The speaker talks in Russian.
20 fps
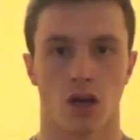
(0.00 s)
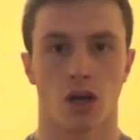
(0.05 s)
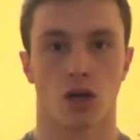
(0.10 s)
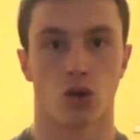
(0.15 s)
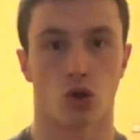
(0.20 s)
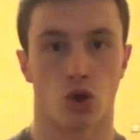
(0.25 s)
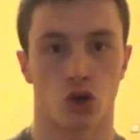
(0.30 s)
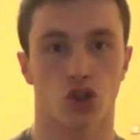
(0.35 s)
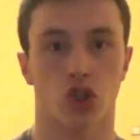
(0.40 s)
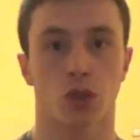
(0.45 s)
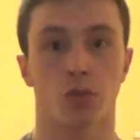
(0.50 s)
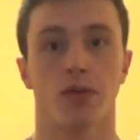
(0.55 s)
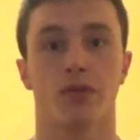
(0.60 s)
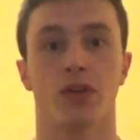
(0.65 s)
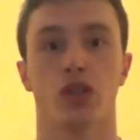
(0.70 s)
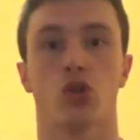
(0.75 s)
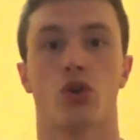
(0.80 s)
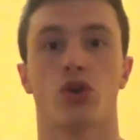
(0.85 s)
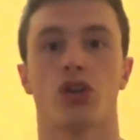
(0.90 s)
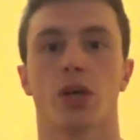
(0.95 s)
Ну а чтобы
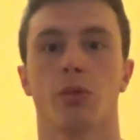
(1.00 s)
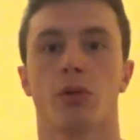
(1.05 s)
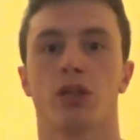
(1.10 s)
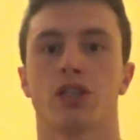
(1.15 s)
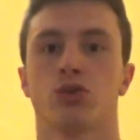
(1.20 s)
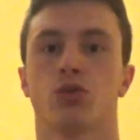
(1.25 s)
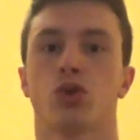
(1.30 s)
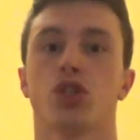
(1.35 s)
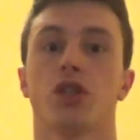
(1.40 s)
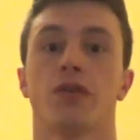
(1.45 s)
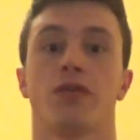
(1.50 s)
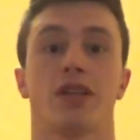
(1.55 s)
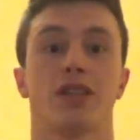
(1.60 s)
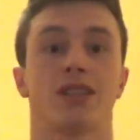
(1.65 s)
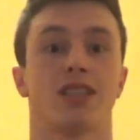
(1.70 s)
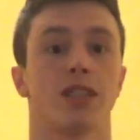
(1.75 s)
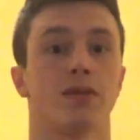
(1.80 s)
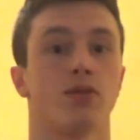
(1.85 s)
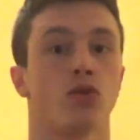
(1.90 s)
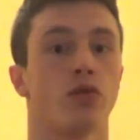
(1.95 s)
видео не было скучным, в
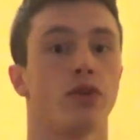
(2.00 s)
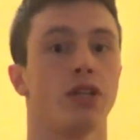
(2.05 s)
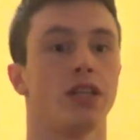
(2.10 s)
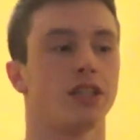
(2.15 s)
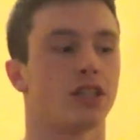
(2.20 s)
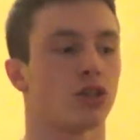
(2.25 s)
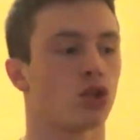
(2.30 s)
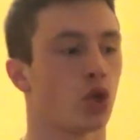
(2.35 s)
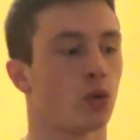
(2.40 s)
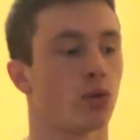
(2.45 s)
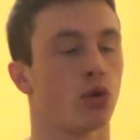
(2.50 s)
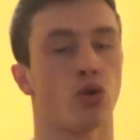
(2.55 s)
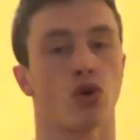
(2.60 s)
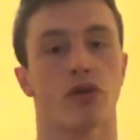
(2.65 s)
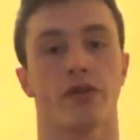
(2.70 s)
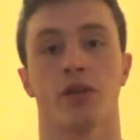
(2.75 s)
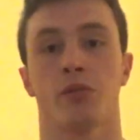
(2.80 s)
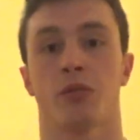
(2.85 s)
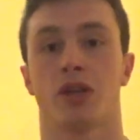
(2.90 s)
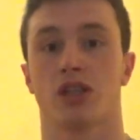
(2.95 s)
конце вы увидите новый
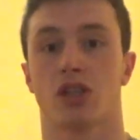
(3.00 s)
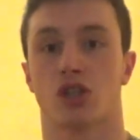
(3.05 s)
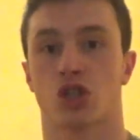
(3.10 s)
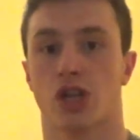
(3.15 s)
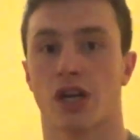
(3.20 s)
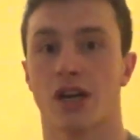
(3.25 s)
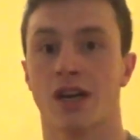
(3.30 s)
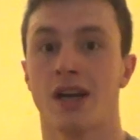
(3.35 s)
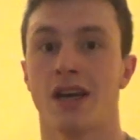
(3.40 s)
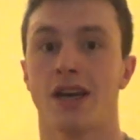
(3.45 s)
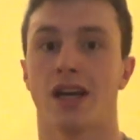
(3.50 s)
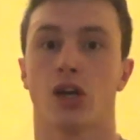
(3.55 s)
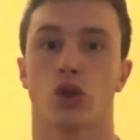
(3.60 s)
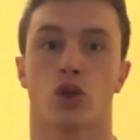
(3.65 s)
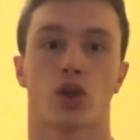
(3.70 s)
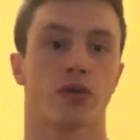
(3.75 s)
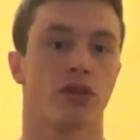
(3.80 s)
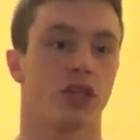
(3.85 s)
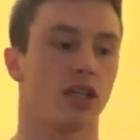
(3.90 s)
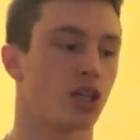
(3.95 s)
уровень монтажа,
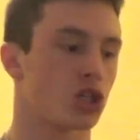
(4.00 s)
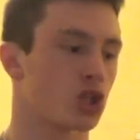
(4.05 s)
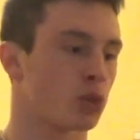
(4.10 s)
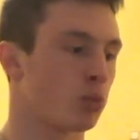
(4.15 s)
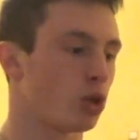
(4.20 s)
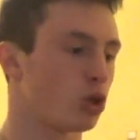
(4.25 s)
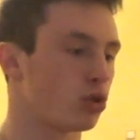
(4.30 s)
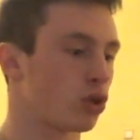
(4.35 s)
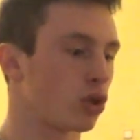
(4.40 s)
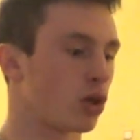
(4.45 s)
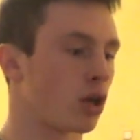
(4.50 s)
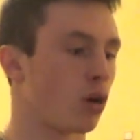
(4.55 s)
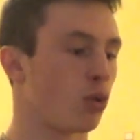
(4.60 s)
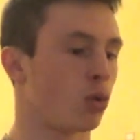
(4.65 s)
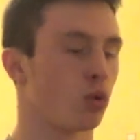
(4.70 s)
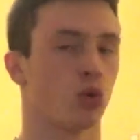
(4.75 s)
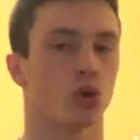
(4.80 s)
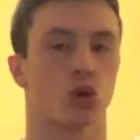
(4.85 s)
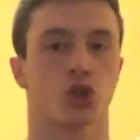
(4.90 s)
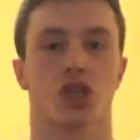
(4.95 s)
который в дальнейшем будет только
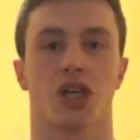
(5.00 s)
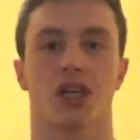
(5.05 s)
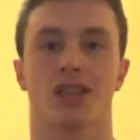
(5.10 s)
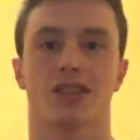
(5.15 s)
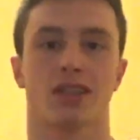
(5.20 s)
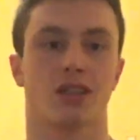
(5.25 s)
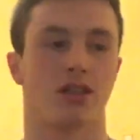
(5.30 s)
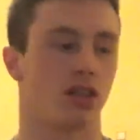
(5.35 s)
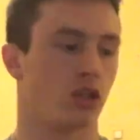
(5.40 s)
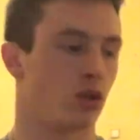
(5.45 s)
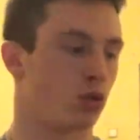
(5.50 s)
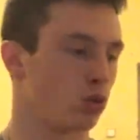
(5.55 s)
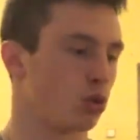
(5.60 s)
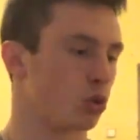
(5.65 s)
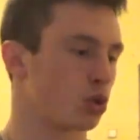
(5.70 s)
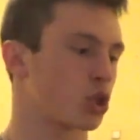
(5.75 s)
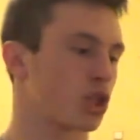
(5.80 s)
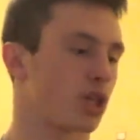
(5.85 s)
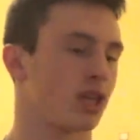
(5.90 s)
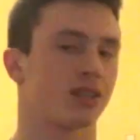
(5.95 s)
улучшаться и
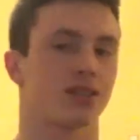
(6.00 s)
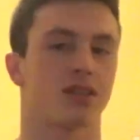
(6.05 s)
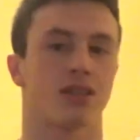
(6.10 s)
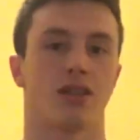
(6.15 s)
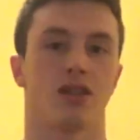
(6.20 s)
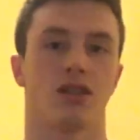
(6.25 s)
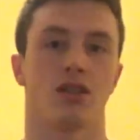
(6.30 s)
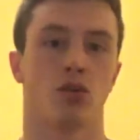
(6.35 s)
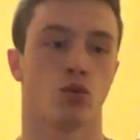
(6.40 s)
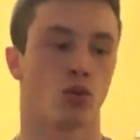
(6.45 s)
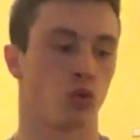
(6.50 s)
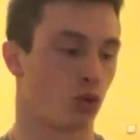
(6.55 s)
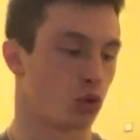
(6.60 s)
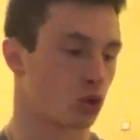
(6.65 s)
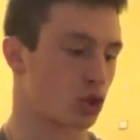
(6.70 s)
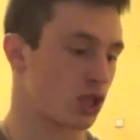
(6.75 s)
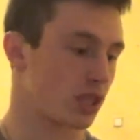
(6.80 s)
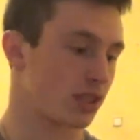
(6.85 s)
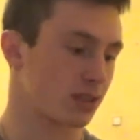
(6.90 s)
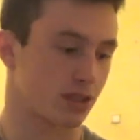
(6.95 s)
улучшаться и
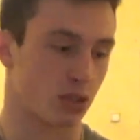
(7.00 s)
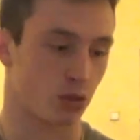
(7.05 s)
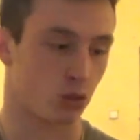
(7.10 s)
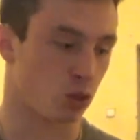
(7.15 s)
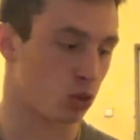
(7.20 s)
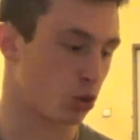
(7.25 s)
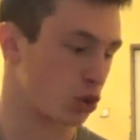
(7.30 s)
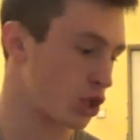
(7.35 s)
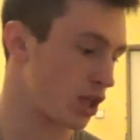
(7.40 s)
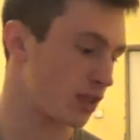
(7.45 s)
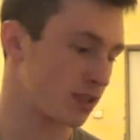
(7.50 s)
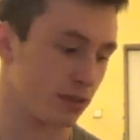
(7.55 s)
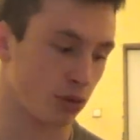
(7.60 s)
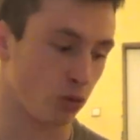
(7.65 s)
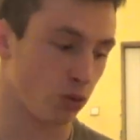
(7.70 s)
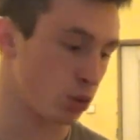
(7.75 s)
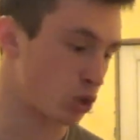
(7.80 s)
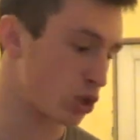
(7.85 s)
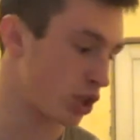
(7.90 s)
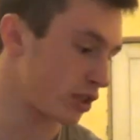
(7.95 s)
улучшаться и улучшаться и
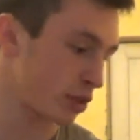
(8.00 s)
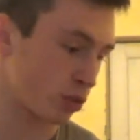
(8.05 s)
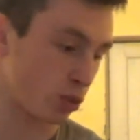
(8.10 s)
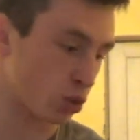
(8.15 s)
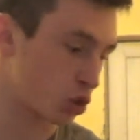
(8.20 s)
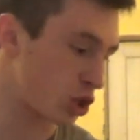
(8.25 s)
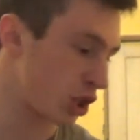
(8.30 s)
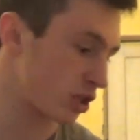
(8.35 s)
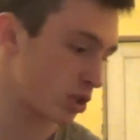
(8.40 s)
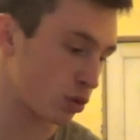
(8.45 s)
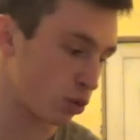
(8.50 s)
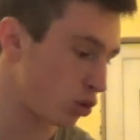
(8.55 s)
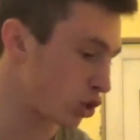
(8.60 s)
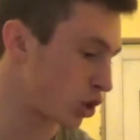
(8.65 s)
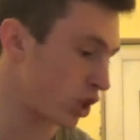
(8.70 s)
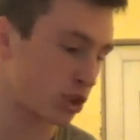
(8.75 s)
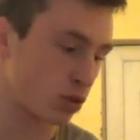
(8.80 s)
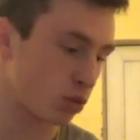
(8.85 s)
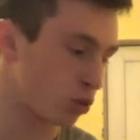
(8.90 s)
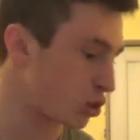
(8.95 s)
улучшаться, и улучшаться, и улучшаться, и
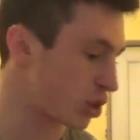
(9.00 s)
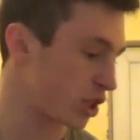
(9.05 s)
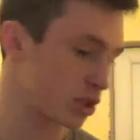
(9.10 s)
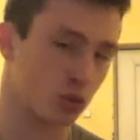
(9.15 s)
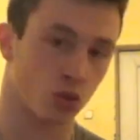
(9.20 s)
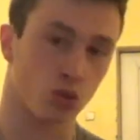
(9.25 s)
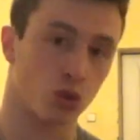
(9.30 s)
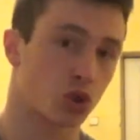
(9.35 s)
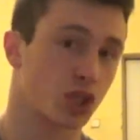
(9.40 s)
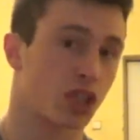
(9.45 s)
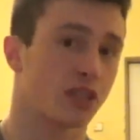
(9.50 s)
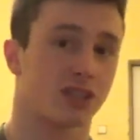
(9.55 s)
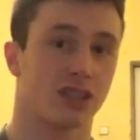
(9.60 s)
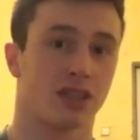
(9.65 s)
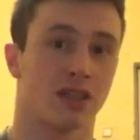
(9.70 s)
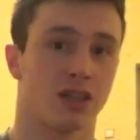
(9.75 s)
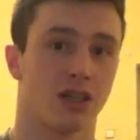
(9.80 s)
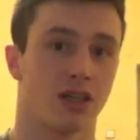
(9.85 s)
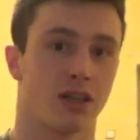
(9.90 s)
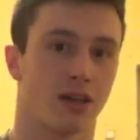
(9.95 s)
улучшаться, и улучшаться
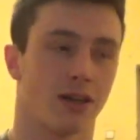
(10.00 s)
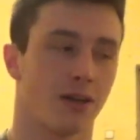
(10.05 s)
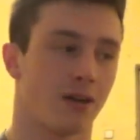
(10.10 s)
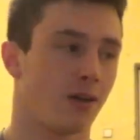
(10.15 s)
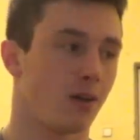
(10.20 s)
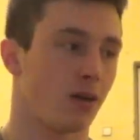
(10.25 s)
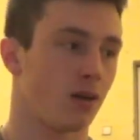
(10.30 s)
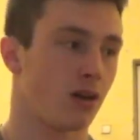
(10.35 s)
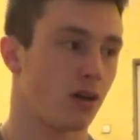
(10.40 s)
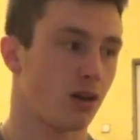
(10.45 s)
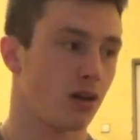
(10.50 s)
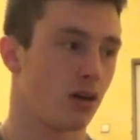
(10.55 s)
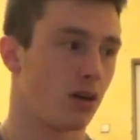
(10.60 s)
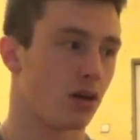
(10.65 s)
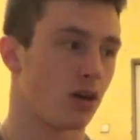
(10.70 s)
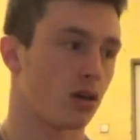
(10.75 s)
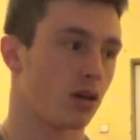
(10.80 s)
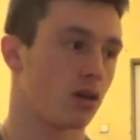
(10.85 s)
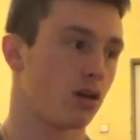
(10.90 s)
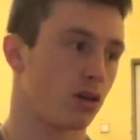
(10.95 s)

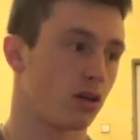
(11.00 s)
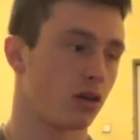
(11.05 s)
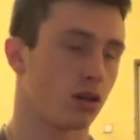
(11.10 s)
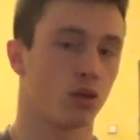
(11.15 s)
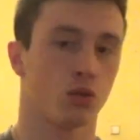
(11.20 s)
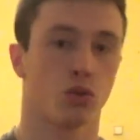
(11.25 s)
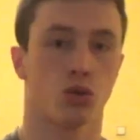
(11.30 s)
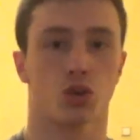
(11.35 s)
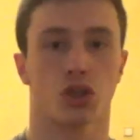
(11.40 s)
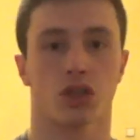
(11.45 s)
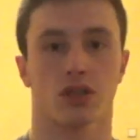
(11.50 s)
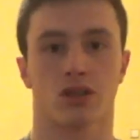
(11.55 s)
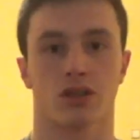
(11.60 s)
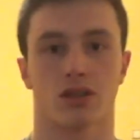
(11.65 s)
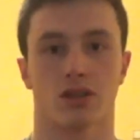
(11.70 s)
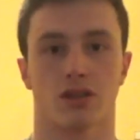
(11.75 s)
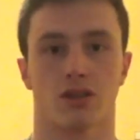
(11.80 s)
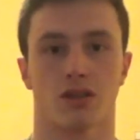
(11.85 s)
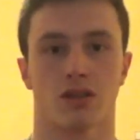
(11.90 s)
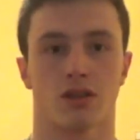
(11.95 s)
и улучшаться.
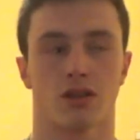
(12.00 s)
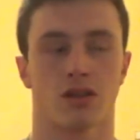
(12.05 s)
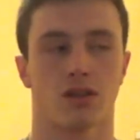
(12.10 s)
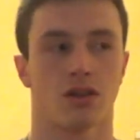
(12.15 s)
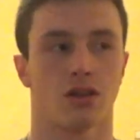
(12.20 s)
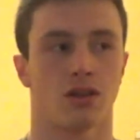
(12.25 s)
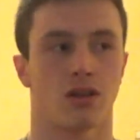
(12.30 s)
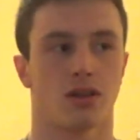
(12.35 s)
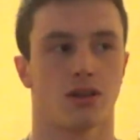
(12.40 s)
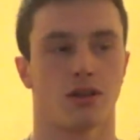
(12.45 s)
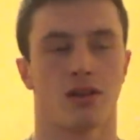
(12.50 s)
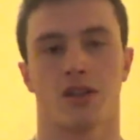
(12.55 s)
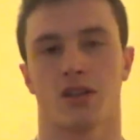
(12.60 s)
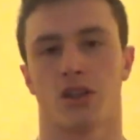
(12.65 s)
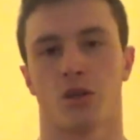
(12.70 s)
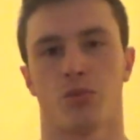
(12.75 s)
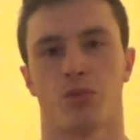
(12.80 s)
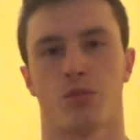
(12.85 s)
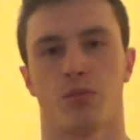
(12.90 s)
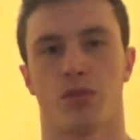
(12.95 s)

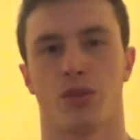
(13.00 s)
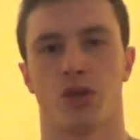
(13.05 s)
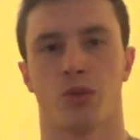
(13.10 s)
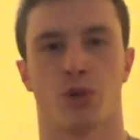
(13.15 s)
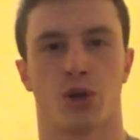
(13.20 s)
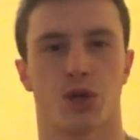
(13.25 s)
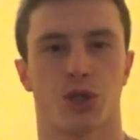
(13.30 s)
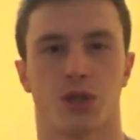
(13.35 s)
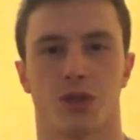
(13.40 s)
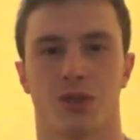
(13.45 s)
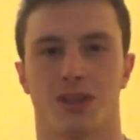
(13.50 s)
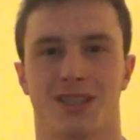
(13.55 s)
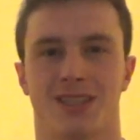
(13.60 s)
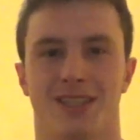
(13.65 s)
Наверное, переборщил.